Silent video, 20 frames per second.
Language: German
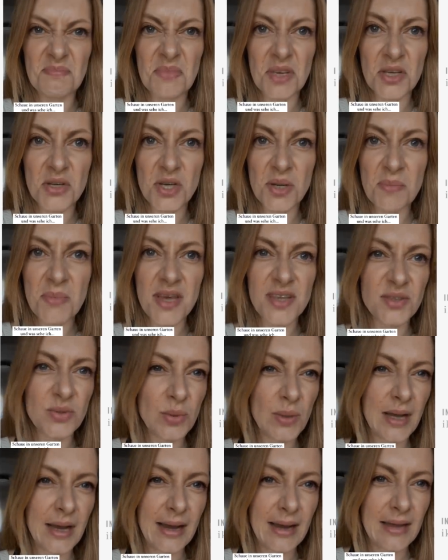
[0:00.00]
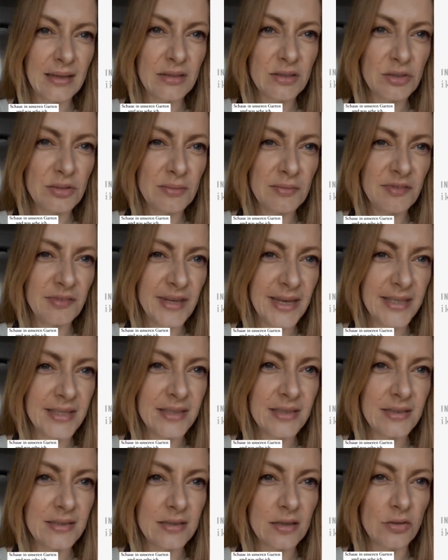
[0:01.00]
Ich komme hier so gerade zum
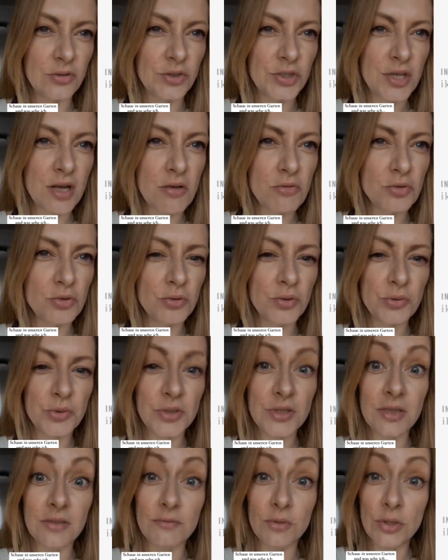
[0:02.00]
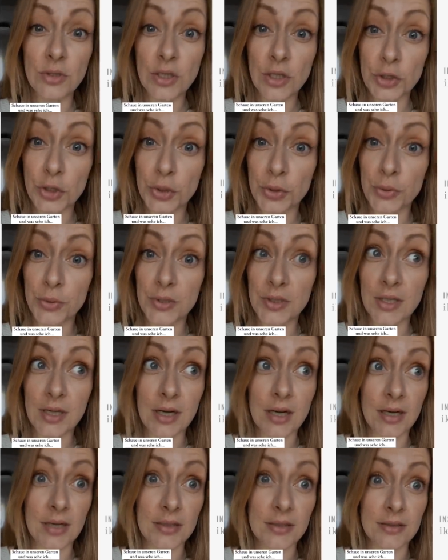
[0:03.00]
Fenster und schaue so in unseren wunderschönen
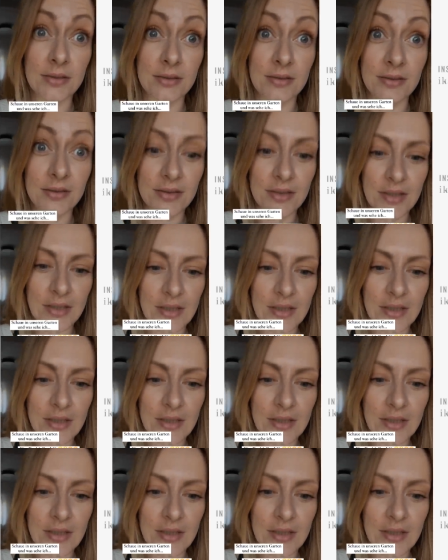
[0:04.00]
Garten.